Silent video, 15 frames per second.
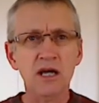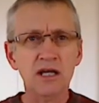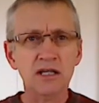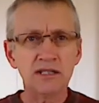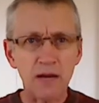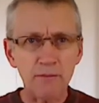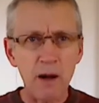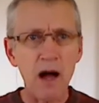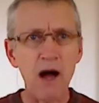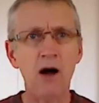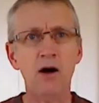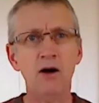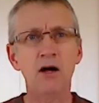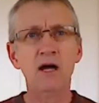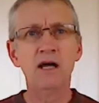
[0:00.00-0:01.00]
ça
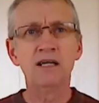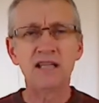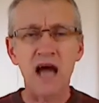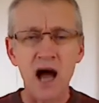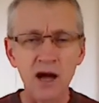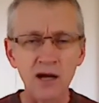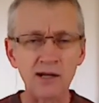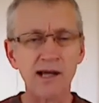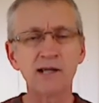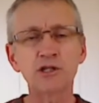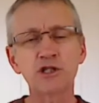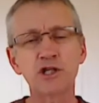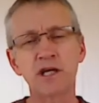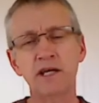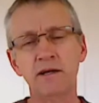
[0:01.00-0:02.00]
part, c'est
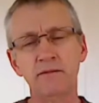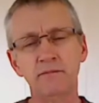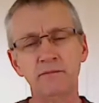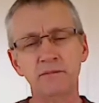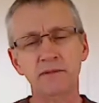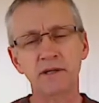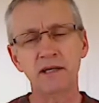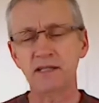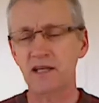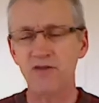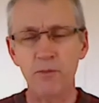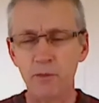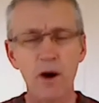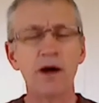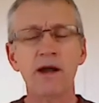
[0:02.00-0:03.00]
enclenché, et ça ne
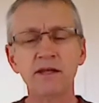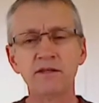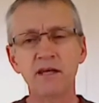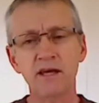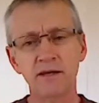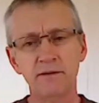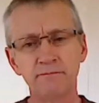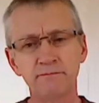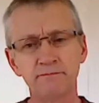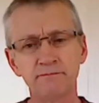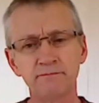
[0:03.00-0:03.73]
va pas arrêter.